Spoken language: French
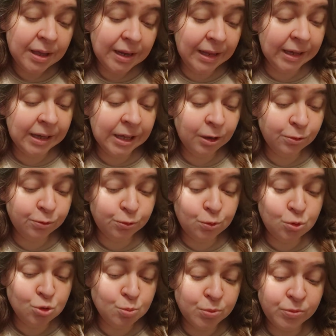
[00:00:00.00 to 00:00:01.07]
Les rires
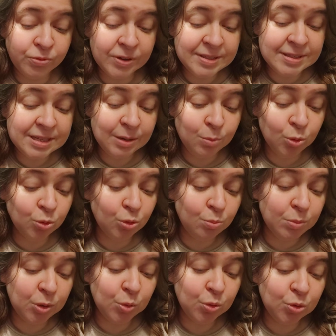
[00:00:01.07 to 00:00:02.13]
fusent plus facilement de
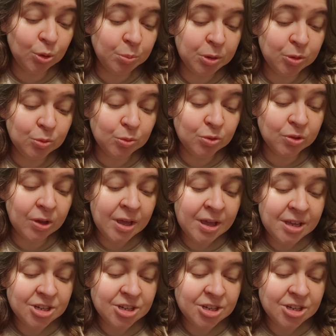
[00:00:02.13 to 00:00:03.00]
minute en minute,